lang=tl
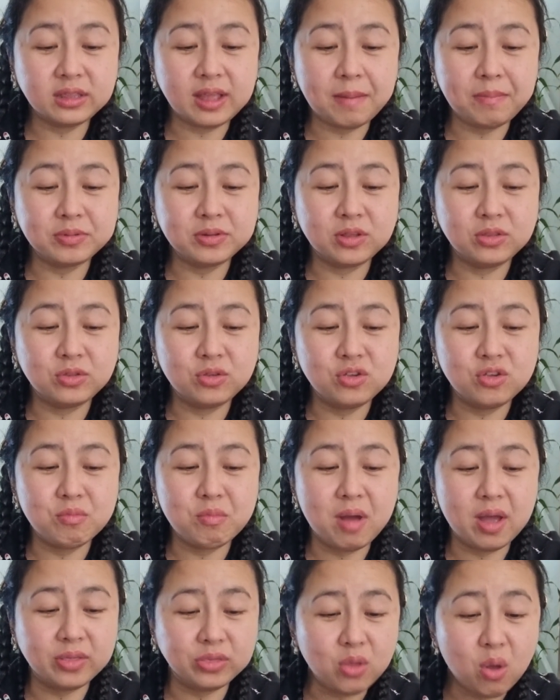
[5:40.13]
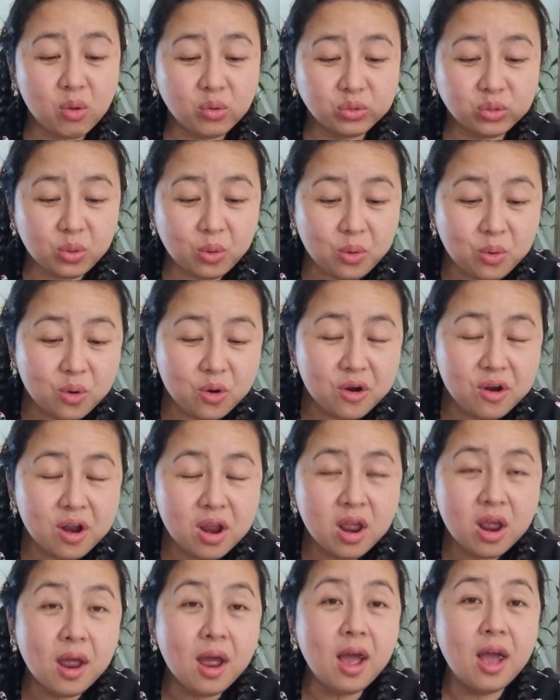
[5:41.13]
tapos andun yung mga doctor,
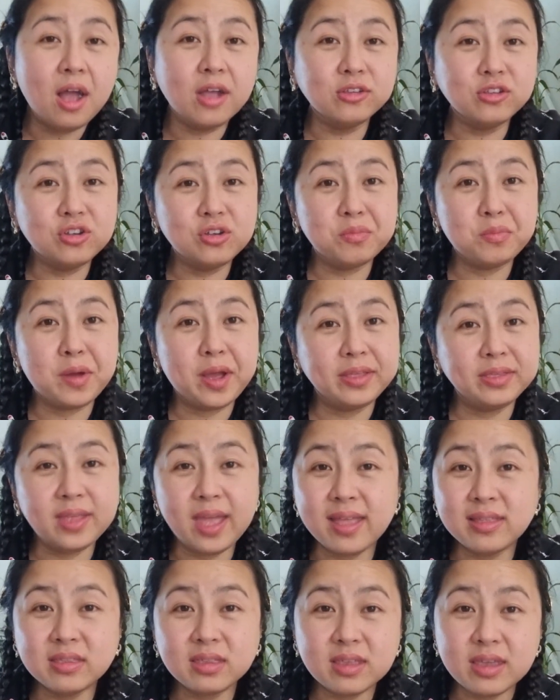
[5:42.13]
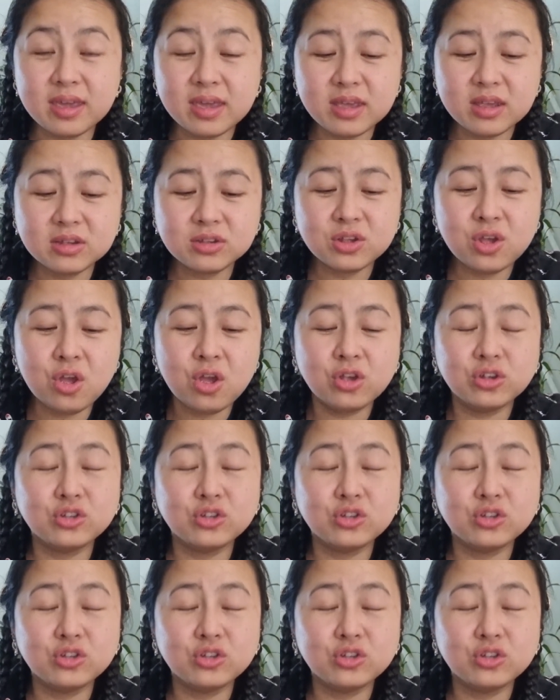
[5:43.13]
andun yung mga dentist.